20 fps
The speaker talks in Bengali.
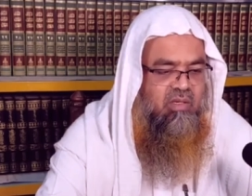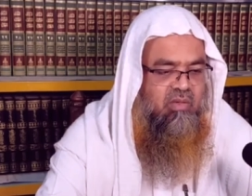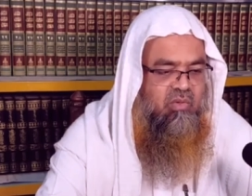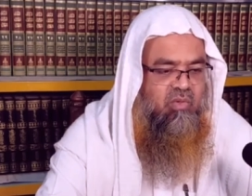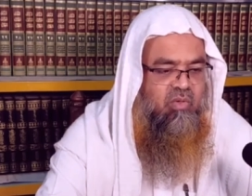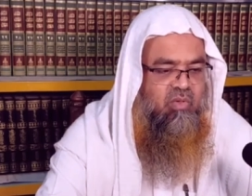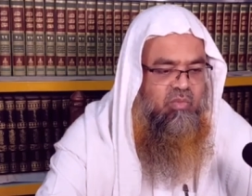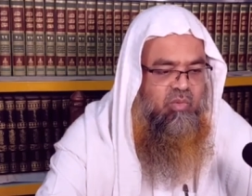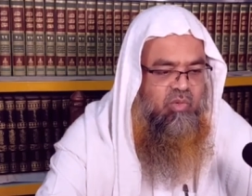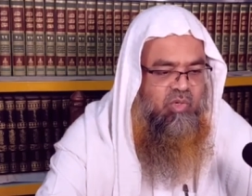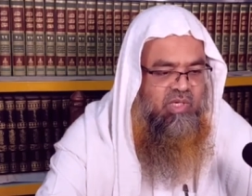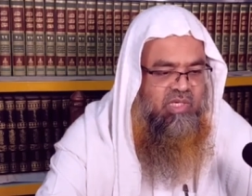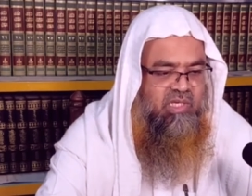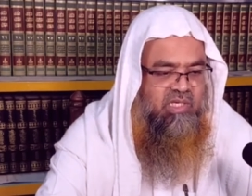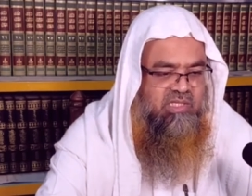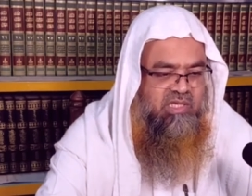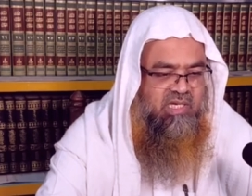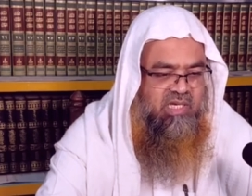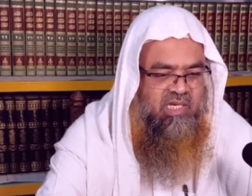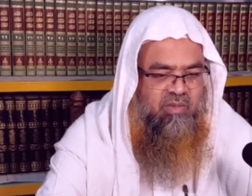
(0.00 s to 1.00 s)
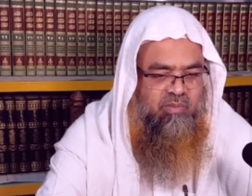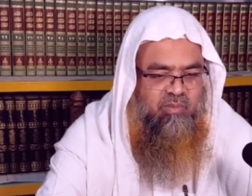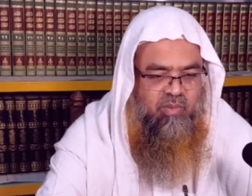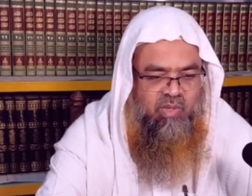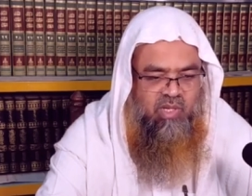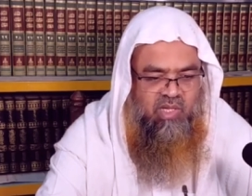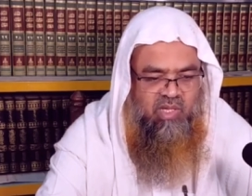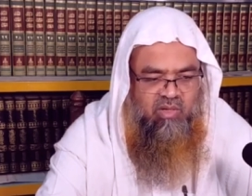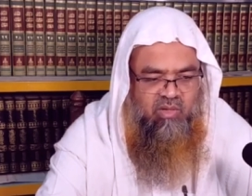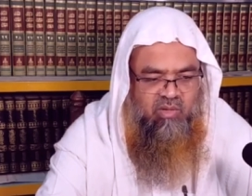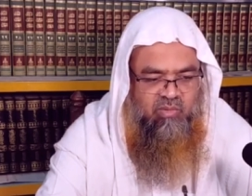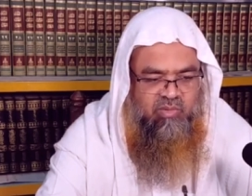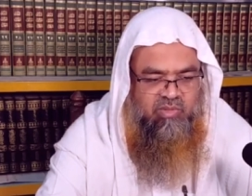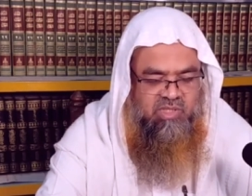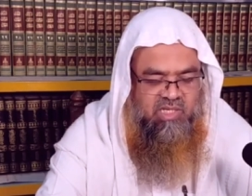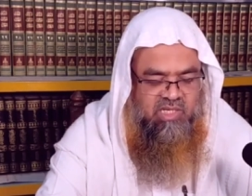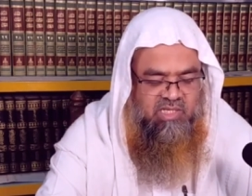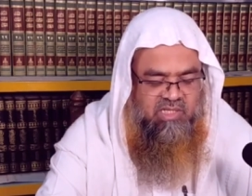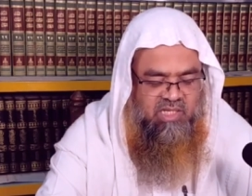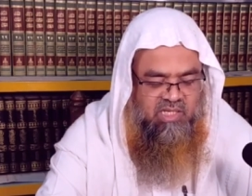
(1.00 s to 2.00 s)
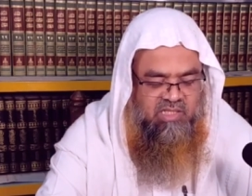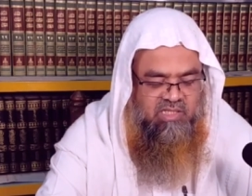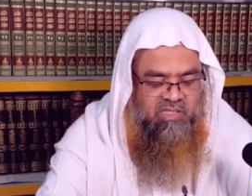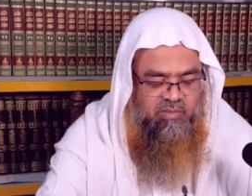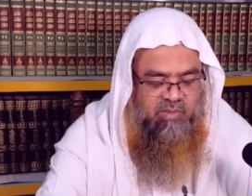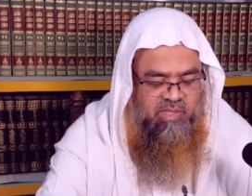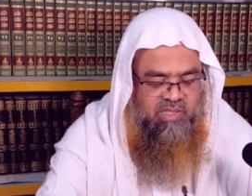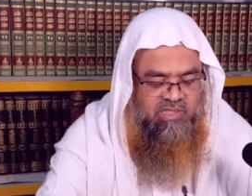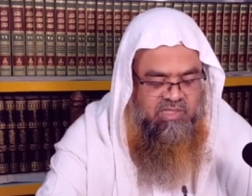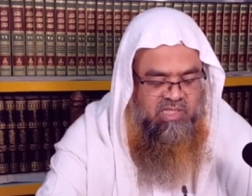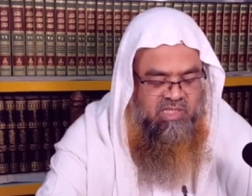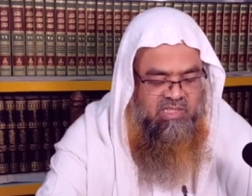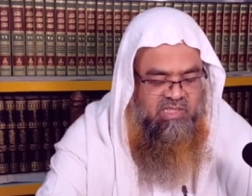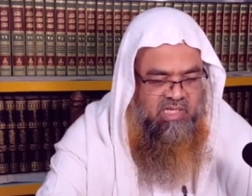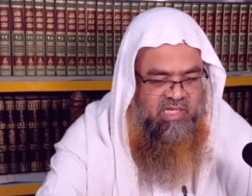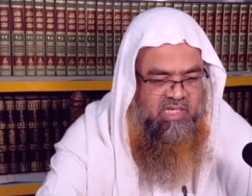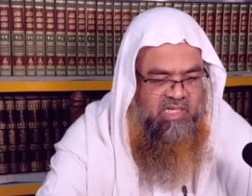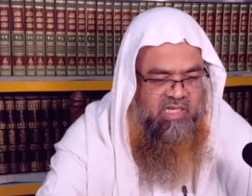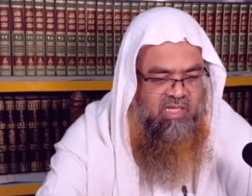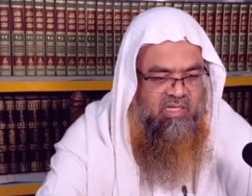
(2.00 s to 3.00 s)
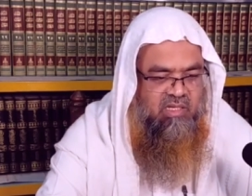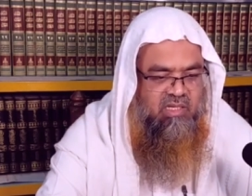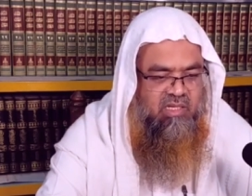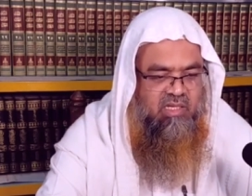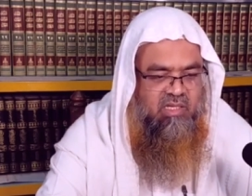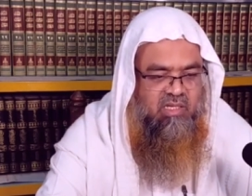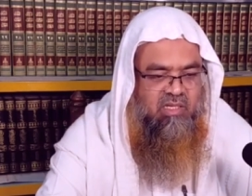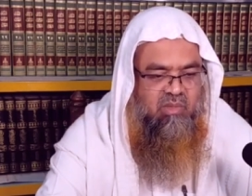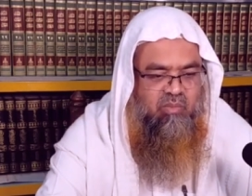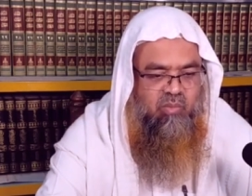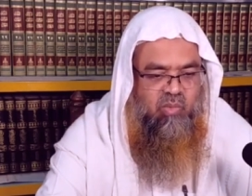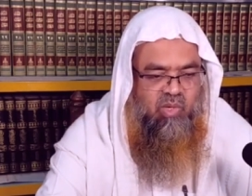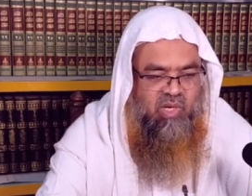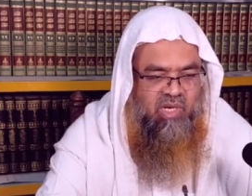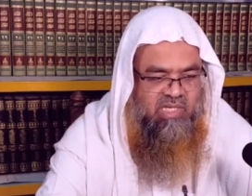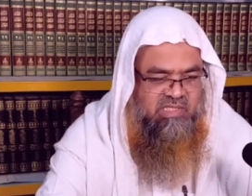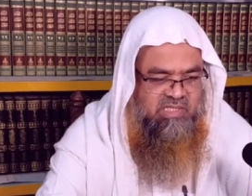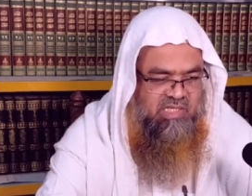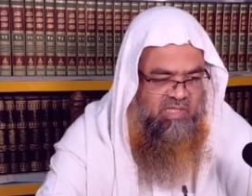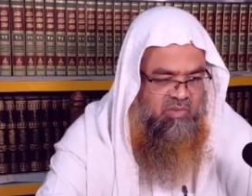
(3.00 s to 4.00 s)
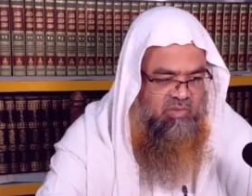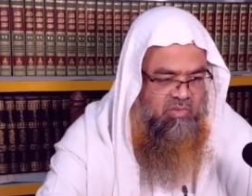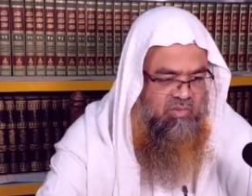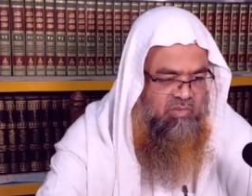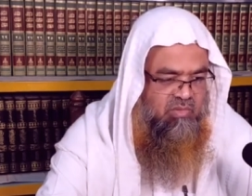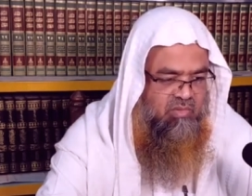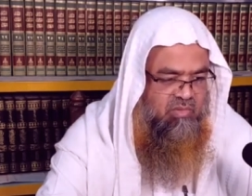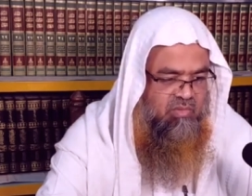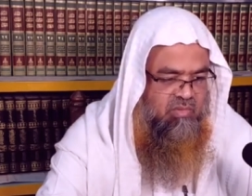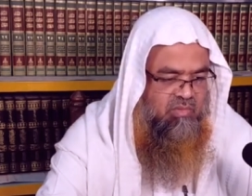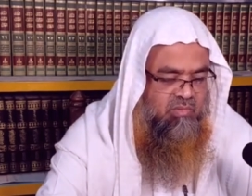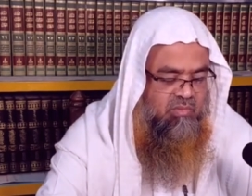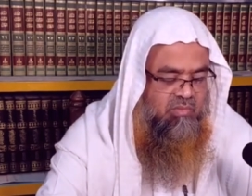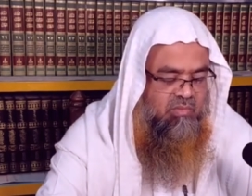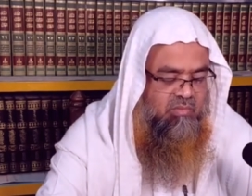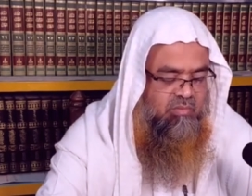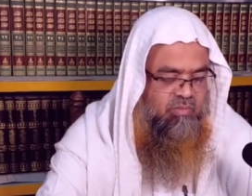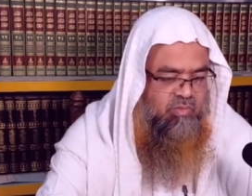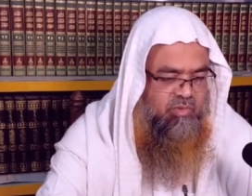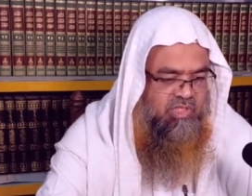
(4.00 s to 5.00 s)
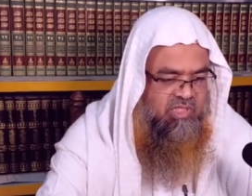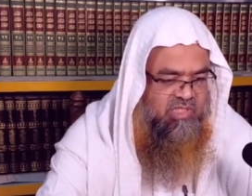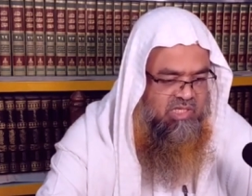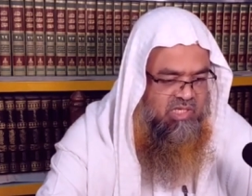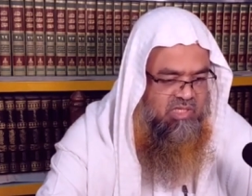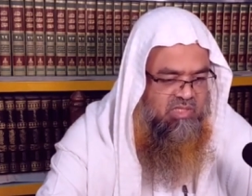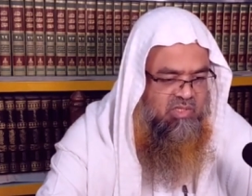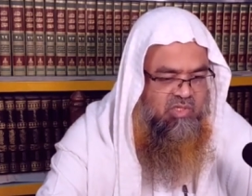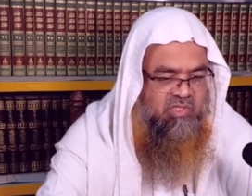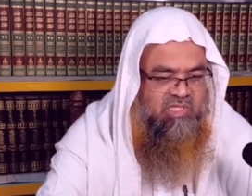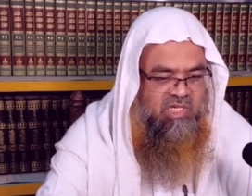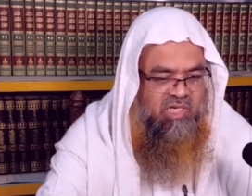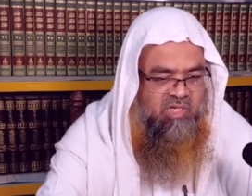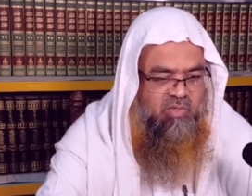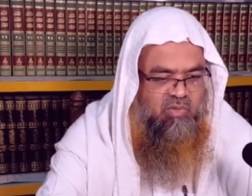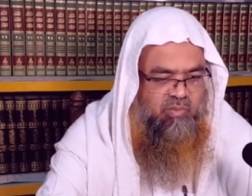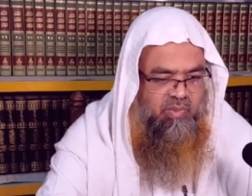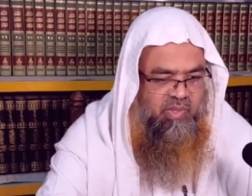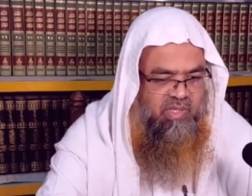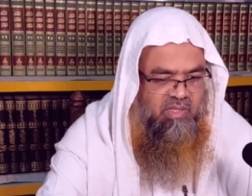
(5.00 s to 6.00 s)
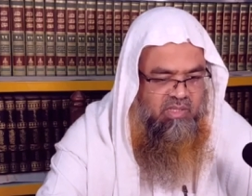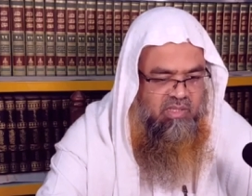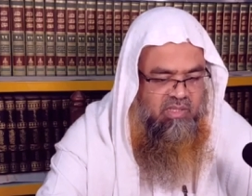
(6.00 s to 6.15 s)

কোনো বোর্ডিংয়ে যেখানে পড়া সেখানে থাকতে পারে সেখান থেকে পড়া যায় কোনো কোনো প্রতিষ্ঠানে তাহলে সেখানে উঠবেন